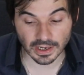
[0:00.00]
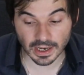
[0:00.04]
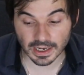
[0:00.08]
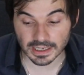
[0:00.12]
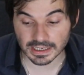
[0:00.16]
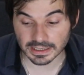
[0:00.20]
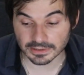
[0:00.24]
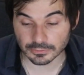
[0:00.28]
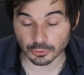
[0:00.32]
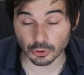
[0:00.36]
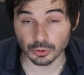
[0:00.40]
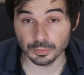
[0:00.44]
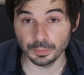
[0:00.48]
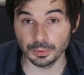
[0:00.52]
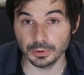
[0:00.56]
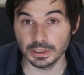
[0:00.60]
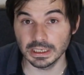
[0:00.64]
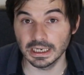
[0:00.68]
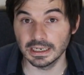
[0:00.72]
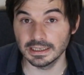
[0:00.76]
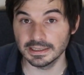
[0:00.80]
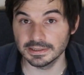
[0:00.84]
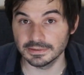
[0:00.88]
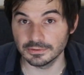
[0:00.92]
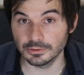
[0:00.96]
Ah, il est trop beau,
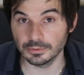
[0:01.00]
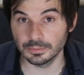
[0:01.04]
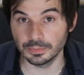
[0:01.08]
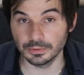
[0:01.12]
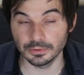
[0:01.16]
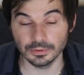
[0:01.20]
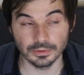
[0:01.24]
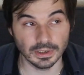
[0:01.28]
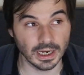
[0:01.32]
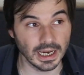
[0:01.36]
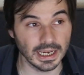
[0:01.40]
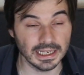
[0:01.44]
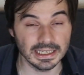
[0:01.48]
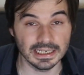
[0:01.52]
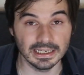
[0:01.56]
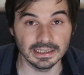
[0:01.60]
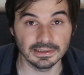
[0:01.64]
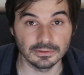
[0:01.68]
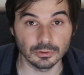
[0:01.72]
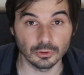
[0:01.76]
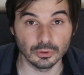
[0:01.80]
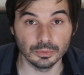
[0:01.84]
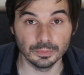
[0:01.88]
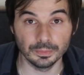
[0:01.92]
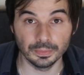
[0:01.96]
il a les yeux bleus. Ah, il
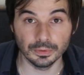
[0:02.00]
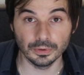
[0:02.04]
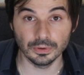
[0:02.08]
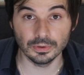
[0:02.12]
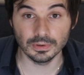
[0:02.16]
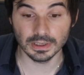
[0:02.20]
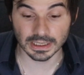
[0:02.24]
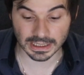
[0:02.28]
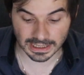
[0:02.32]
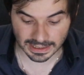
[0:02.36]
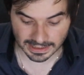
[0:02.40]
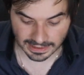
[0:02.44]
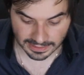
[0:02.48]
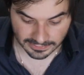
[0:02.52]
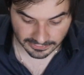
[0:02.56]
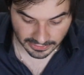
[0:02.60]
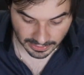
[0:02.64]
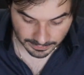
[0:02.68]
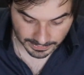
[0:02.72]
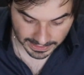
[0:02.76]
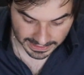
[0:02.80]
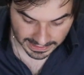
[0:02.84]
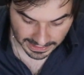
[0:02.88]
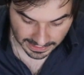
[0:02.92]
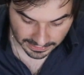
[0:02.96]
est trop beau, il, est, il fait
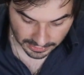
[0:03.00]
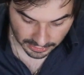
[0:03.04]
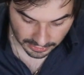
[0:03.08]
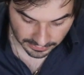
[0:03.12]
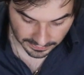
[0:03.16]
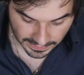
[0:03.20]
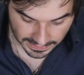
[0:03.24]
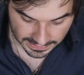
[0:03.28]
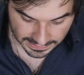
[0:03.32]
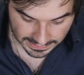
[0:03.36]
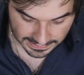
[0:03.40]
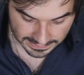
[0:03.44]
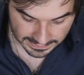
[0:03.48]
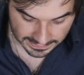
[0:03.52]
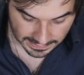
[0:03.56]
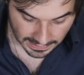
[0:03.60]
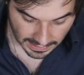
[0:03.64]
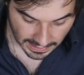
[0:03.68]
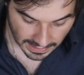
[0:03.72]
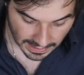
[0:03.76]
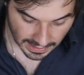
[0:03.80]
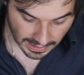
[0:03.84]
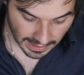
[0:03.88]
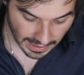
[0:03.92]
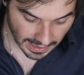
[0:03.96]
1m90.
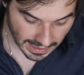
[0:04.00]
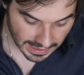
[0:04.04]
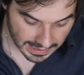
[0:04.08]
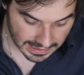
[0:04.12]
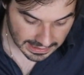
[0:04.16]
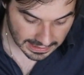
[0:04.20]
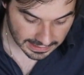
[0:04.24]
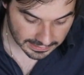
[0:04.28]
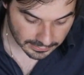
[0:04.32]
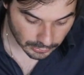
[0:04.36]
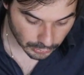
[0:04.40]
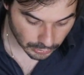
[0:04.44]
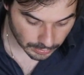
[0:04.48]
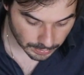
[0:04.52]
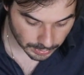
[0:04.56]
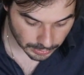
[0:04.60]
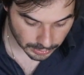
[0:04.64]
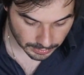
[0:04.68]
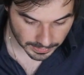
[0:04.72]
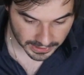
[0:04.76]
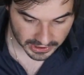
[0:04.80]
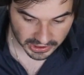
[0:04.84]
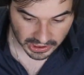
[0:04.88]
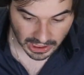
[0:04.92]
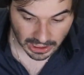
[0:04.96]
Ah, il est trop
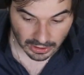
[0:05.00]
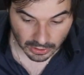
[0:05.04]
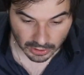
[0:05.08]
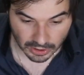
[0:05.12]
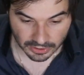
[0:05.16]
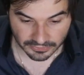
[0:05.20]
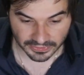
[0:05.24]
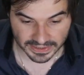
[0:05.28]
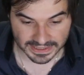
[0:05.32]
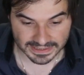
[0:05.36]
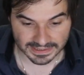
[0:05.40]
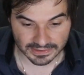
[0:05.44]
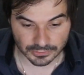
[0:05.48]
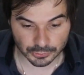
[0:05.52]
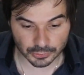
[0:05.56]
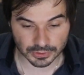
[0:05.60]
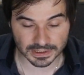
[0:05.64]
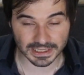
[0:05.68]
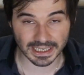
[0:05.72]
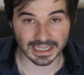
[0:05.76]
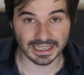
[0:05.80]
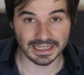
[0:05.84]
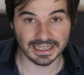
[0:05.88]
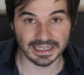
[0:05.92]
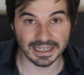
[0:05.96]
beau, machin. Alors qu'en fait, c'est
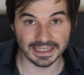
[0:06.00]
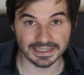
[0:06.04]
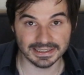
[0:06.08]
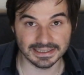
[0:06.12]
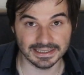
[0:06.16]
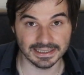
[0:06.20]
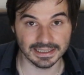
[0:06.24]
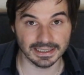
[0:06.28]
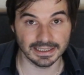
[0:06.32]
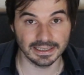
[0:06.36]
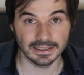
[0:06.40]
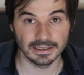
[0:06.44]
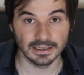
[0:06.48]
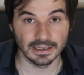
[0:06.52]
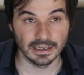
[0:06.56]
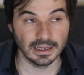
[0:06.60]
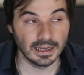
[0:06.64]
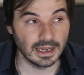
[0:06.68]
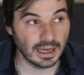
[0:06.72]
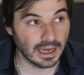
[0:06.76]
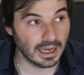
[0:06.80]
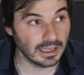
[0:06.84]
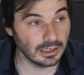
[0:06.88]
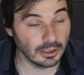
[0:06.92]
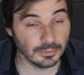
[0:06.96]
juste qu'elle est attirée.
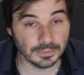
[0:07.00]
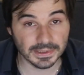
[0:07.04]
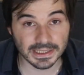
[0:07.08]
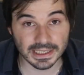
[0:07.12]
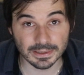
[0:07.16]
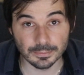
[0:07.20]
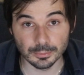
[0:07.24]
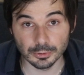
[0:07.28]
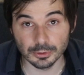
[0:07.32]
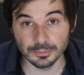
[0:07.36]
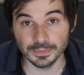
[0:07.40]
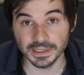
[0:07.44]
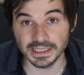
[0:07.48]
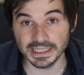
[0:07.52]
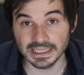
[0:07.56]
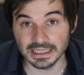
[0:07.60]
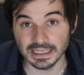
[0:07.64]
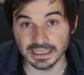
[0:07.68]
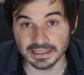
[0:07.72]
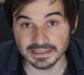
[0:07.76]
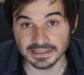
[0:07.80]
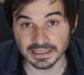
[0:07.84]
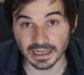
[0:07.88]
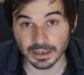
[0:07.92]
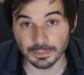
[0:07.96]
Un homme qui est beau mais qui
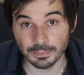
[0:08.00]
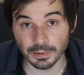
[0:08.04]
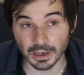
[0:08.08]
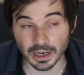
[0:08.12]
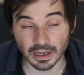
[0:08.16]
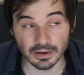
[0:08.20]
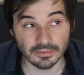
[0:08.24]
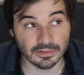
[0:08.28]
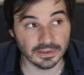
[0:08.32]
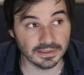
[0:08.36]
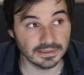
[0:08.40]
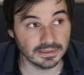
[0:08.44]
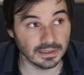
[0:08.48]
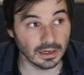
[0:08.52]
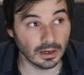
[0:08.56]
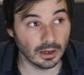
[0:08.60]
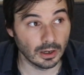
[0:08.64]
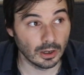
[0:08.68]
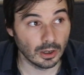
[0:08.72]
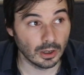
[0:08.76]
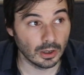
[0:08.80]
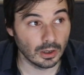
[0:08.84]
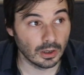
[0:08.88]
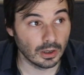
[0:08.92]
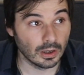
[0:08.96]
l'attire pas, elle va dire
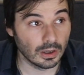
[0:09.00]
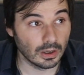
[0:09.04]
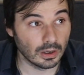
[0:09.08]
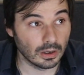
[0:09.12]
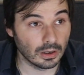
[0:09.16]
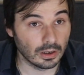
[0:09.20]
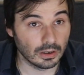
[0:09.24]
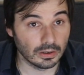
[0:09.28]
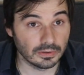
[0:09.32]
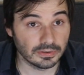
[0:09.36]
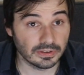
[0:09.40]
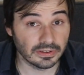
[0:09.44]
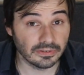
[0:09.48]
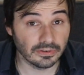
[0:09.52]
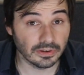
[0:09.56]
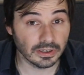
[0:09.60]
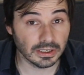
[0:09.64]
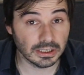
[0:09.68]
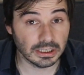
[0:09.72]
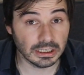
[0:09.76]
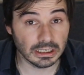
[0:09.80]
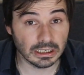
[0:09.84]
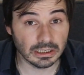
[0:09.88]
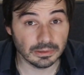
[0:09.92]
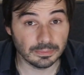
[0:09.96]
C'est
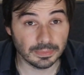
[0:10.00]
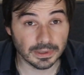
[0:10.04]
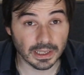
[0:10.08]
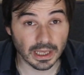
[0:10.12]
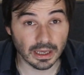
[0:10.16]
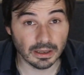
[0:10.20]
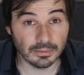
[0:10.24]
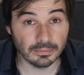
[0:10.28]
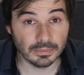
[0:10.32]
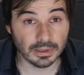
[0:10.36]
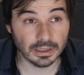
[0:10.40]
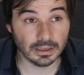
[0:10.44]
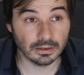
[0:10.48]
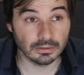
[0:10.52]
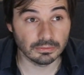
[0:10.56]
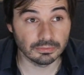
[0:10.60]
vrai qu'il est bien, mais.